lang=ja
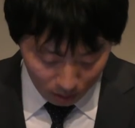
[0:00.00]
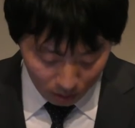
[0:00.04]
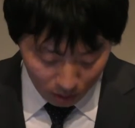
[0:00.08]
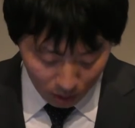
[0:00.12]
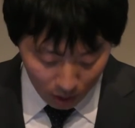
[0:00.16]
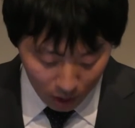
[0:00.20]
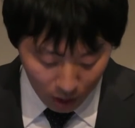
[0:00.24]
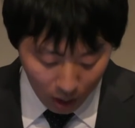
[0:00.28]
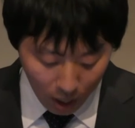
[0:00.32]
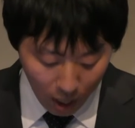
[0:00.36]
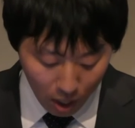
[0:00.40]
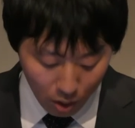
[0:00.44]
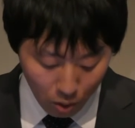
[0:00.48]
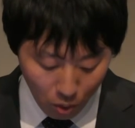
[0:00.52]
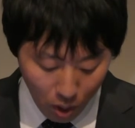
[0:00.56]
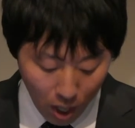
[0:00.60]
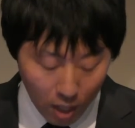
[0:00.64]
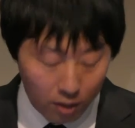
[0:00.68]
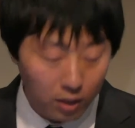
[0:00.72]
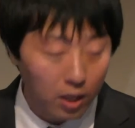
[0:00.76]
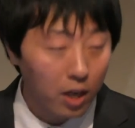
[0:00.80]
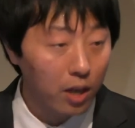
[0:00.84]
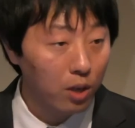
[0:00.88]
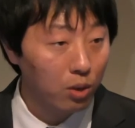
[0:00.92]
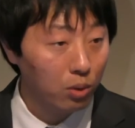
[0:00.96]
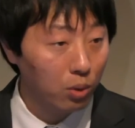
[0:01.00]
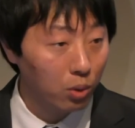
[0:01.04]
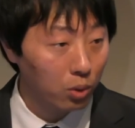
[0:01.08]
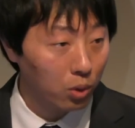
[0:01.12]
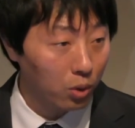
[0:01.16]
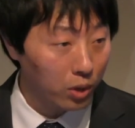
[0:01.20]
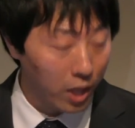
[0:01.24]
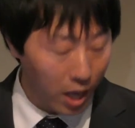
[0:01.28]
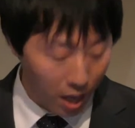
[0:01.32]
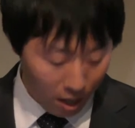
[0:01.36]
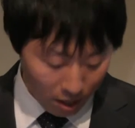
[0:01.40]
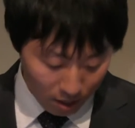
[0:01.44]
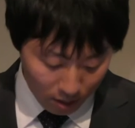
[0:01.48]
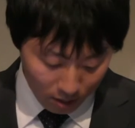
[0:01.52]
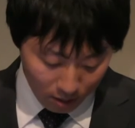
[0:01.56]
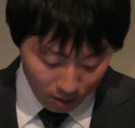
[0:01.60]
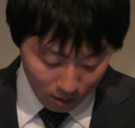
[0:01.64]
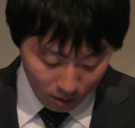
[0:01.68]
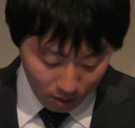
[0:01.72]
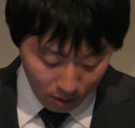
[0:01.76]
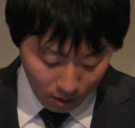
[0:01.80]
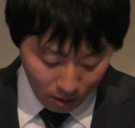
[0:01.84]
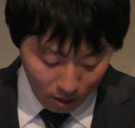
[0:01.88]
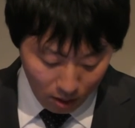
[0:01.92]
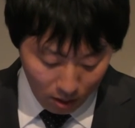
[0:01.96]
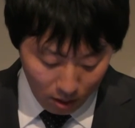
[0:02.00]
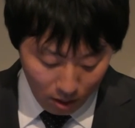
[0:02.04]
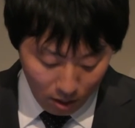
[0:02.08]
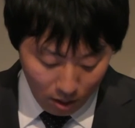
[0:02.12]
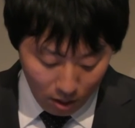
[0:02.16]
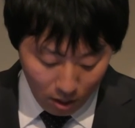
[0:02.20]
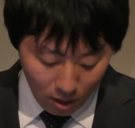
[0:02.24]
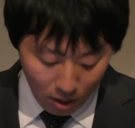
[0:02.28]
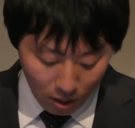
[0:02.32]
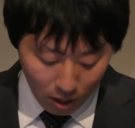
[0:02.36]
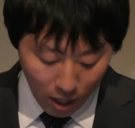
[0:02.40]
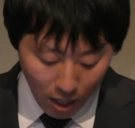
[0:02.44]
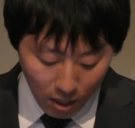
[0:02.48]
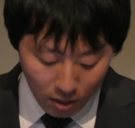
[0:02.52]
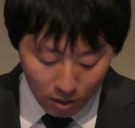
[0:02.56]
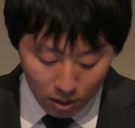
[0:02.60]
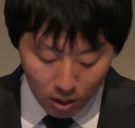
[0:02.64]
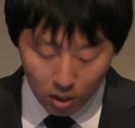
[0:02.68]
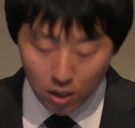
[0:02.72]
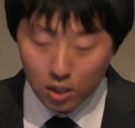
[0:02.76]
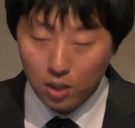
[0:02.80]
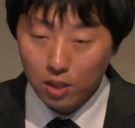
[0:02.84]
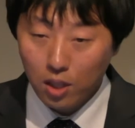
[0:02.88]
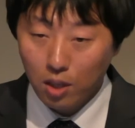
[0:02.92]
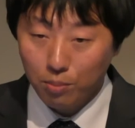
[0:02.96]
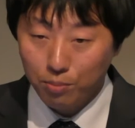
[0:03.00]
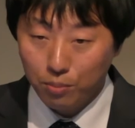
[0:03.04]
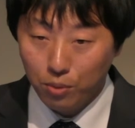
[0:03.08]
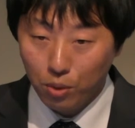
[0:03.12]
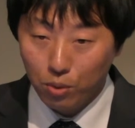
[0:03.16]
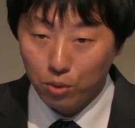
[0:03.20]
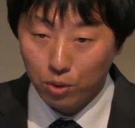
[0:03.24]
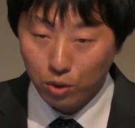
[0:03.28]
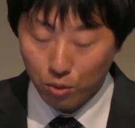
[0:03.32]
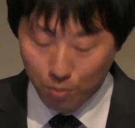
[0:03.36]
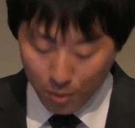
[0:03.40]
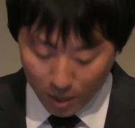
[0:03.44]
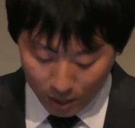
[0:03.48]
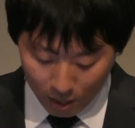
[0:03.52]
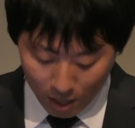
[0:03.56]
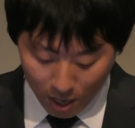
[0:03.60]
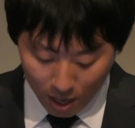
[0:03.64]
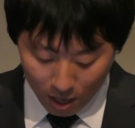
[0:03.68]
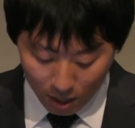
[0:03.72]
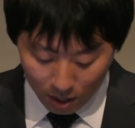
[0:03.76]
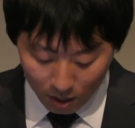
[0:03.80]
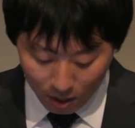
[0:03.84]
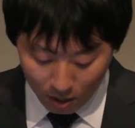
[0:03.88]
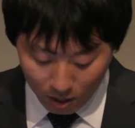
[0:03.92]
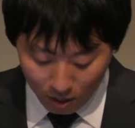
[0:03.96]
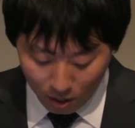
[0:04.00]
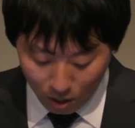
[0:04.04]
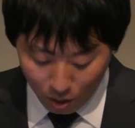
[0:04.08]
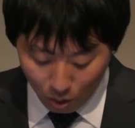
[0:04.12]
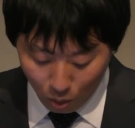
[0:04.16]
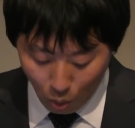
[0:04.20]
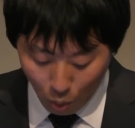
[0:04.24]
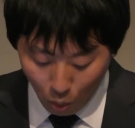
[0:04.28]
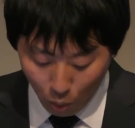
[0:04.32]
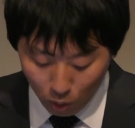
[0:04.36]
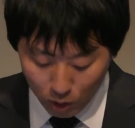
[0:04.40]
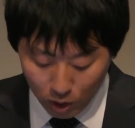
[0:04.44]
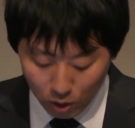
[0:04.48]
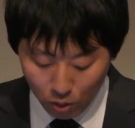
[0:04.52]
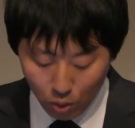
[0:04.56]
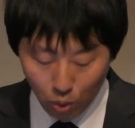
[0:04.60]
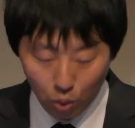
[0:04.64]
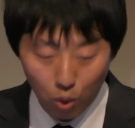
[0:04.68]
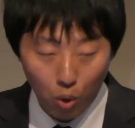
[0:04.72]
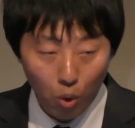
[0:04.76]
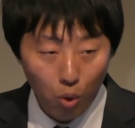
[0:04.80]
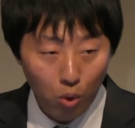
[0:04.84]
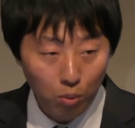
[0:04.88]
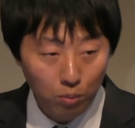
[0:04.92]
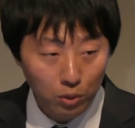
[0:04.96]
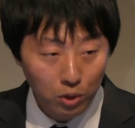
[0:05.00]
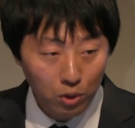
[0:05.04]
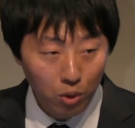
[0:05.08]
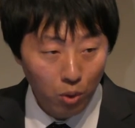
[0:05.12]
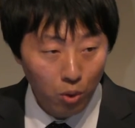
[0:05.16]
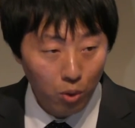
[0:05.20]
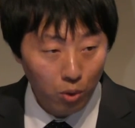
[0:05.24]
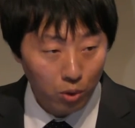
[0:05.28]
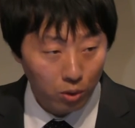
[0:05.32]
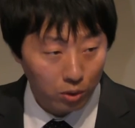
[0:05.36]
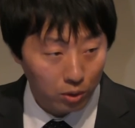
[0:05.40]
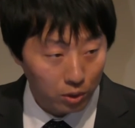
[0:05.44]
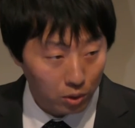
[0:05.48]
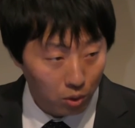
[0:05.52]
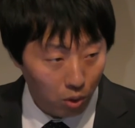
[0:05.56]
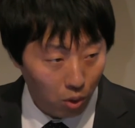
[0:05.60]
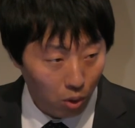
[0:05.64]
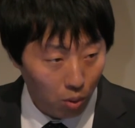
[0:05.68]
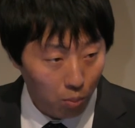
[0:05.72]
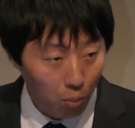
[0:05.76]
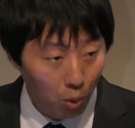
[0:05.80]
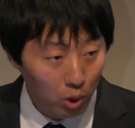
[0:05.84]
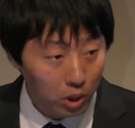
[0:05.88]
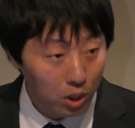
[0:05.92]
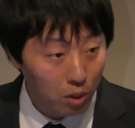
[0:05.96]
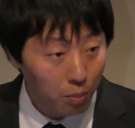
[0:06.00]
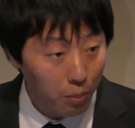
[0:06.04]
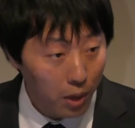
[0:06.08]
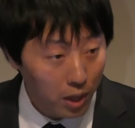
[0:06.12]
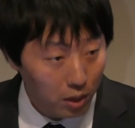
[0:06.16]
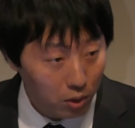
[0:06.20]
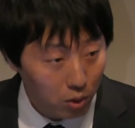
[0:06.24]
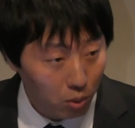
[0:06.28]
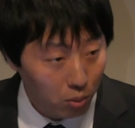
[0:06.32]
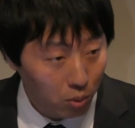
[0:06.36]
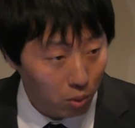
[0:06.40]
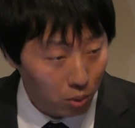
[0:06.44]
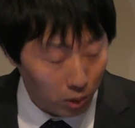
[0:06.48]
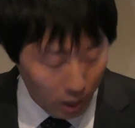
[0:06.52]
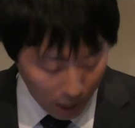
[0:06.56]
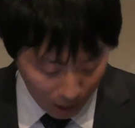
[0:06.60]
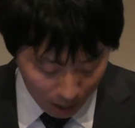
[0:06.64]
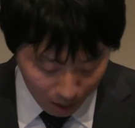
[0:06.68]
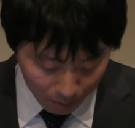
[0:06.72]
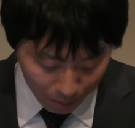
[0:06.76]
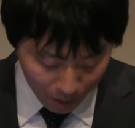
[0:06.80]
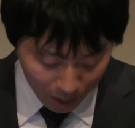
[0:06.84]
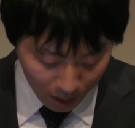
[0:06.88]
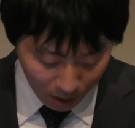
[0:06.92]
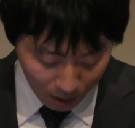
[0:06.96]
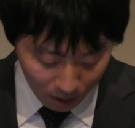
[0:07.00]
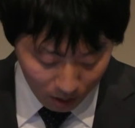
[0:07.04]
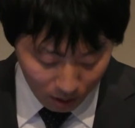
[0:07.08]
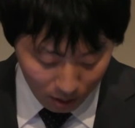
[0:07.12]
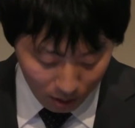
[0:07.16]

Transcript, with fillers: 機会を与えることで現地スタッフを含めた個々人の業務能力とモチベーションを高め